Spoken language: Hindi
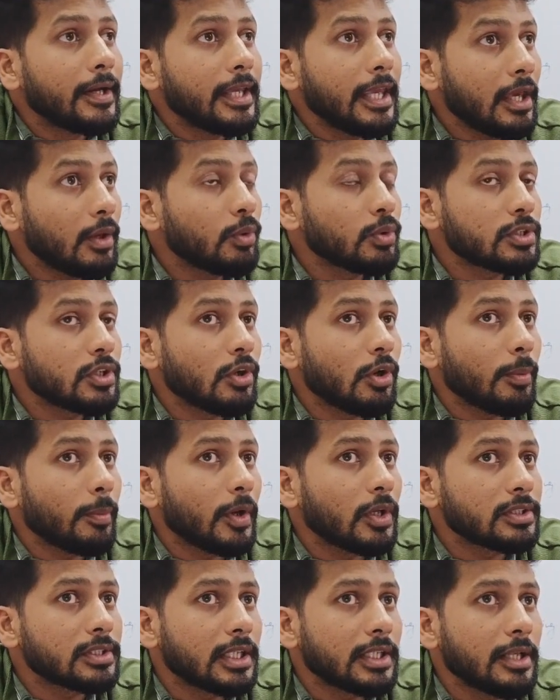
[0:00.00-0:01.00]
एक क्वेश्चन और
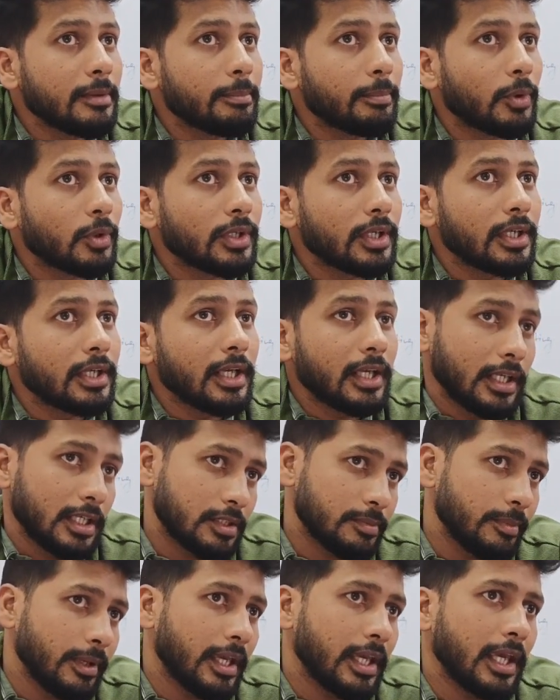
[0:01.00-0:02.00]
बहुत ज़्यादा इंपॉर्टेंट है
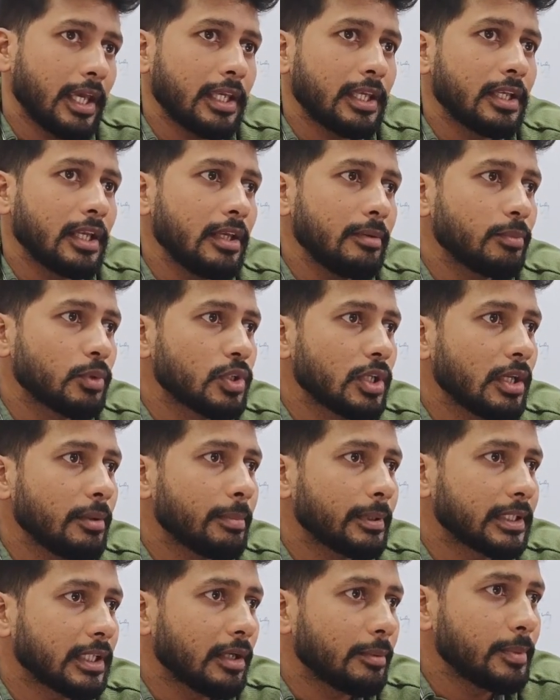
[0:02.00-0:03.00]
इसमें है कि नहीं मुझे नहीं
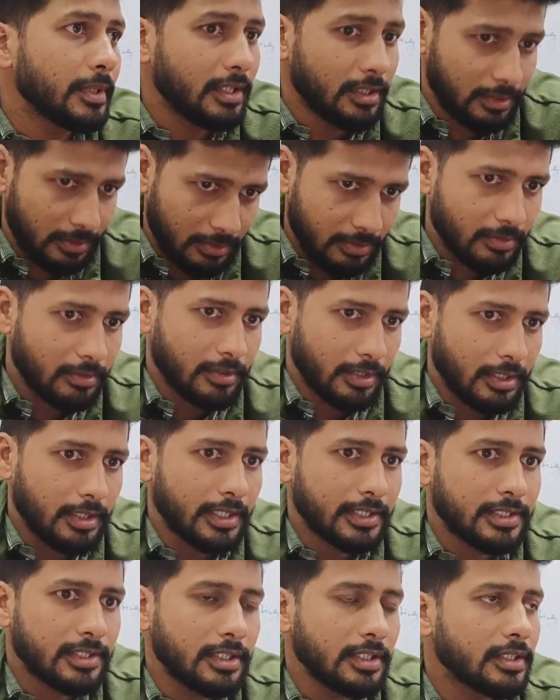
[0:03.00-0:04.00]
पता अभी
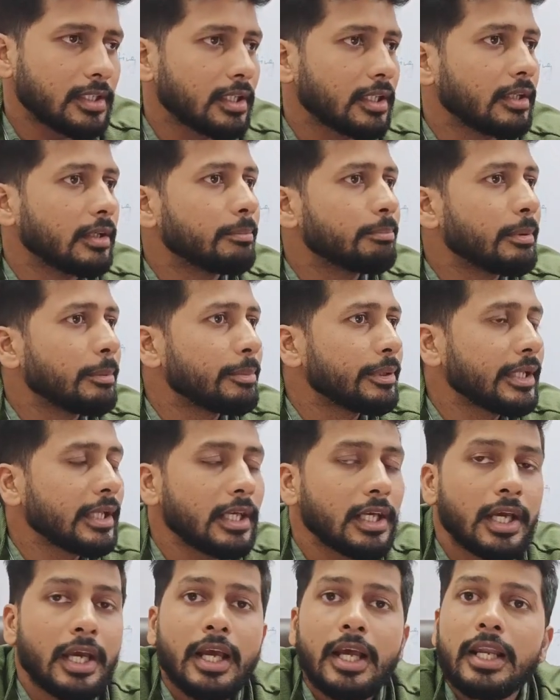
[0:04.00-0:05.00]
लेट्स सी द
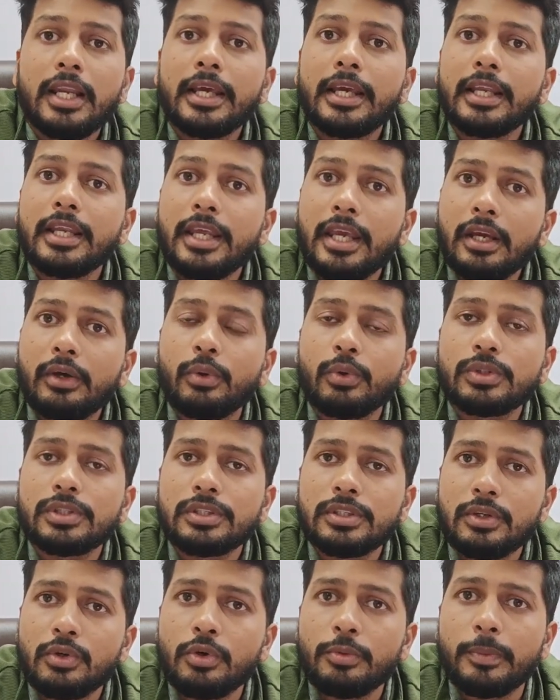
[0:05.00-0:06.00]
पीपीटी लेकिन एक
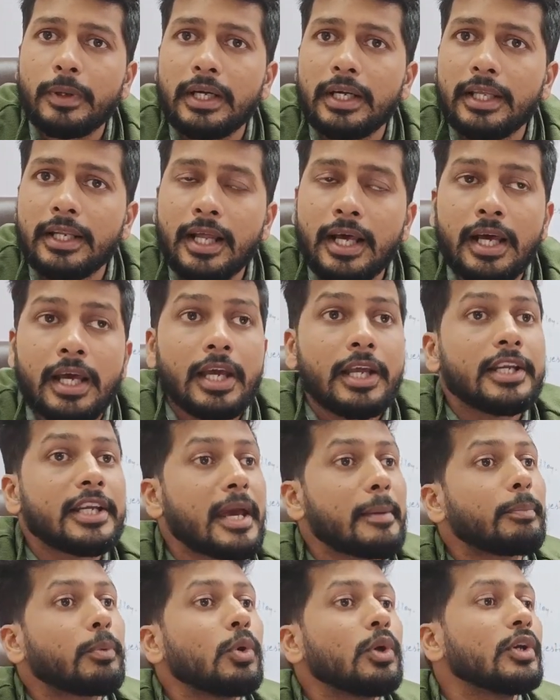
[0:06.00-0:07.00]
क्वेश्चन जरूर पढ़ लेना
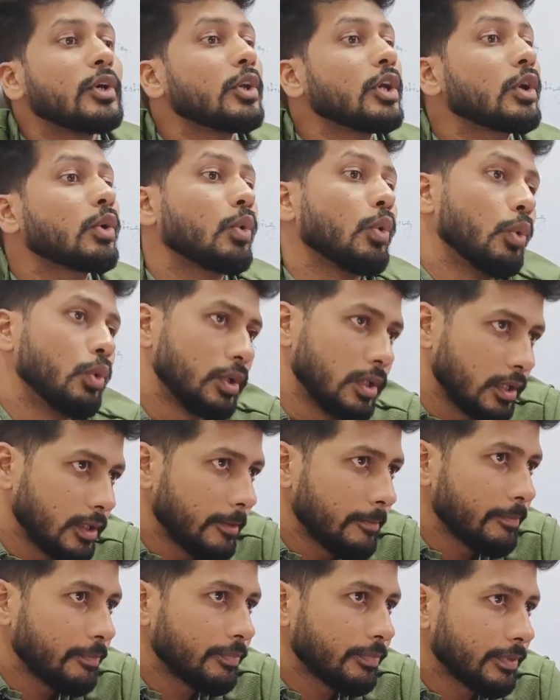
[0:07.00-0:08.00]
नेपोलियनिक कोड
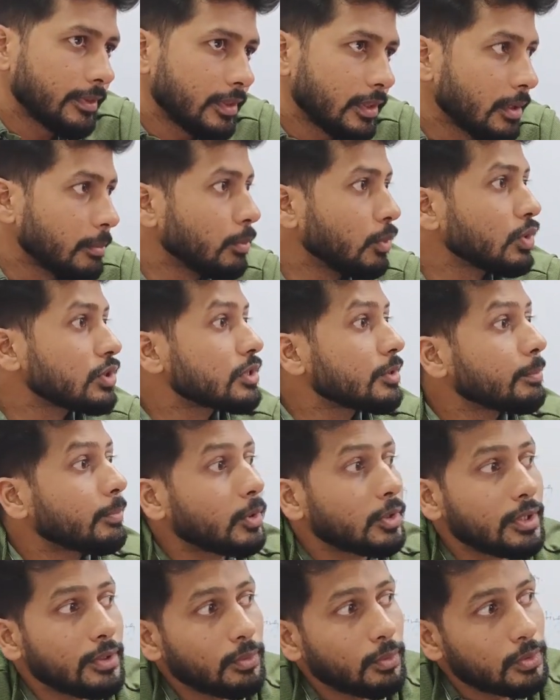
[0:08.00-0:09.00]
द मोस्ट
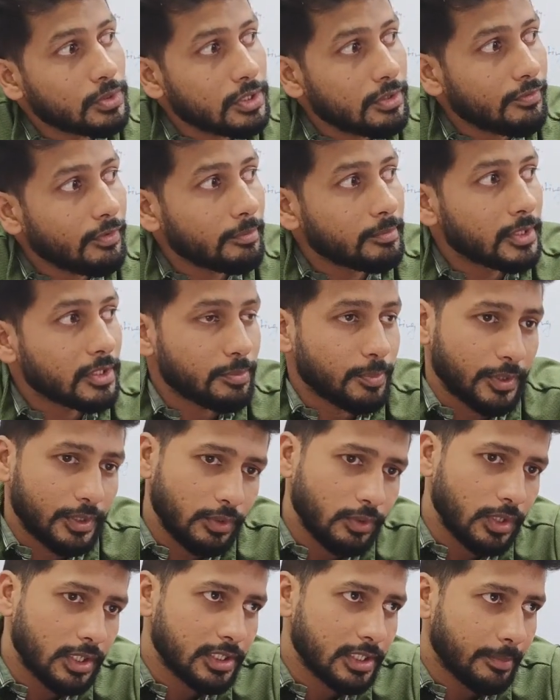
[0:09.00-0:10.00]
इंपॉर्टेंट क्वेश्चन फ्रॉम दिस
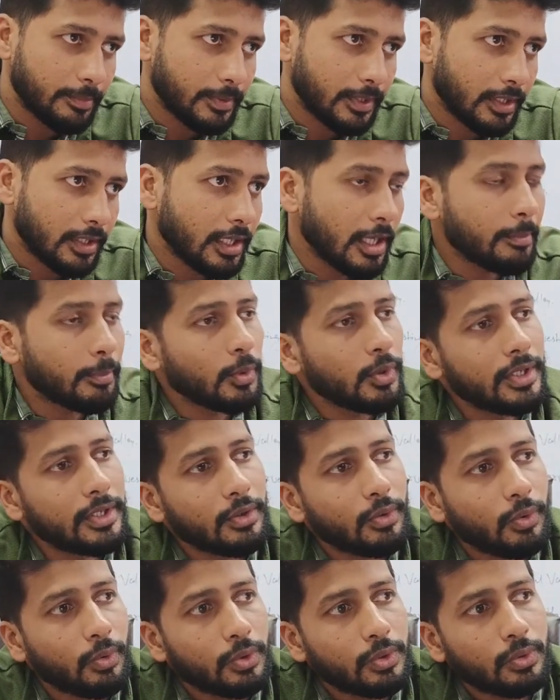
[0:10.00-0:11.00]
पर्टिकुलर चैप्टर
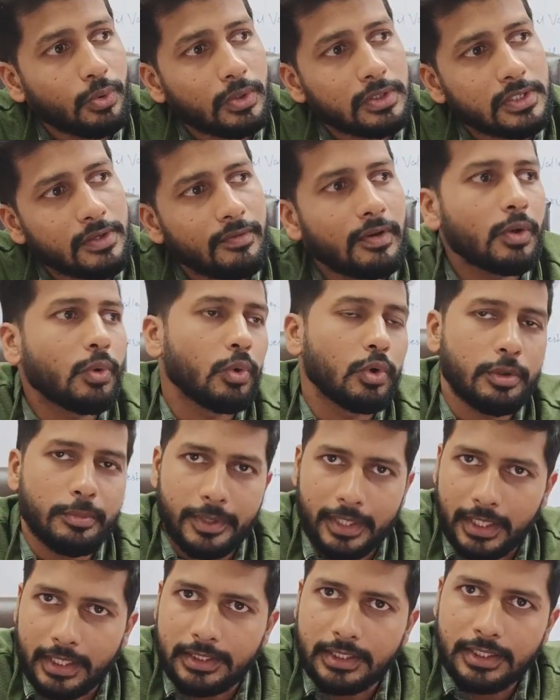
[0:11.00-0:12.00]
नेपोलियनिक कोड को सिविल कोड
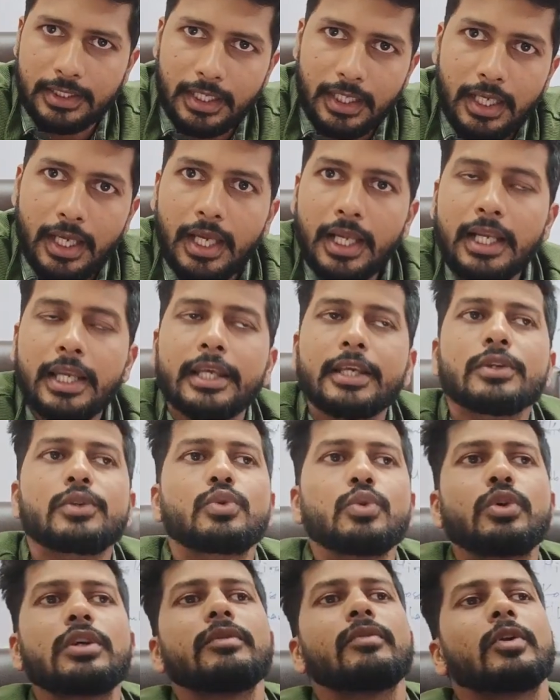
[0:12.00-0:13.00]
भी कहते थे लेकिन
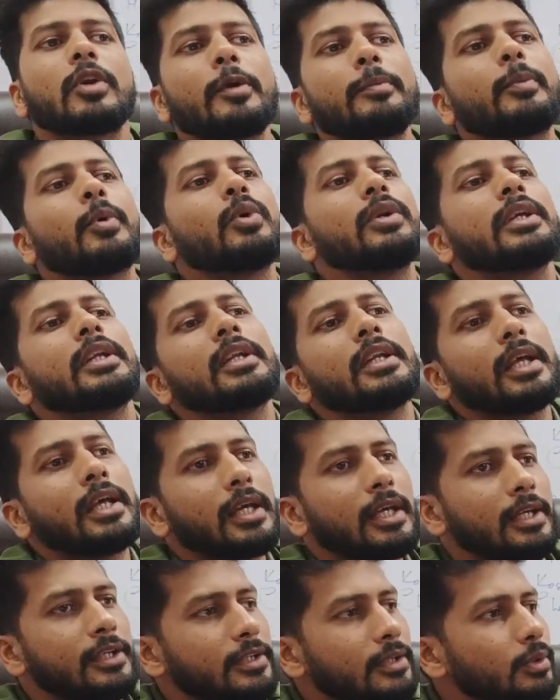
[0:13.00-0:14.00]
चूंकि वो नेपोलियन
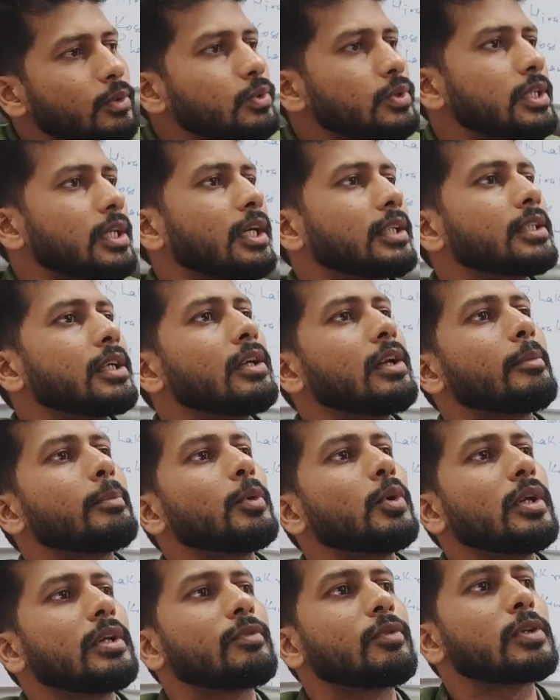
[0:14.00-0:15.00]
ने इंट्रोड्यूस किया था
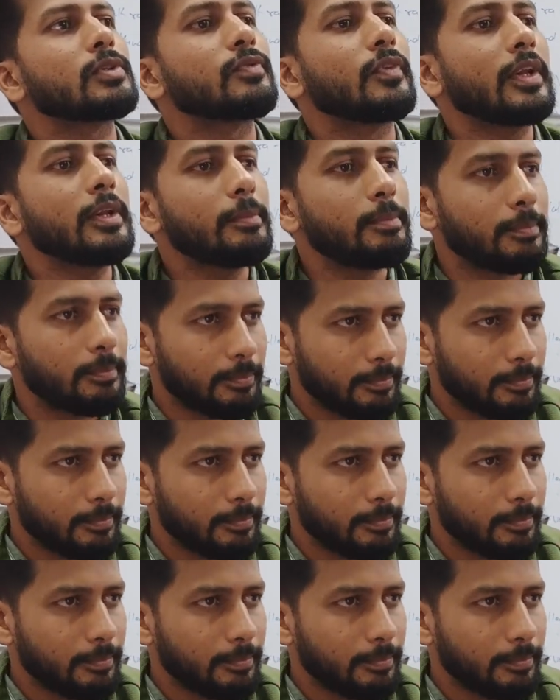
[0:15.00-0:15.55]
नेपोलियन वॉज वेरी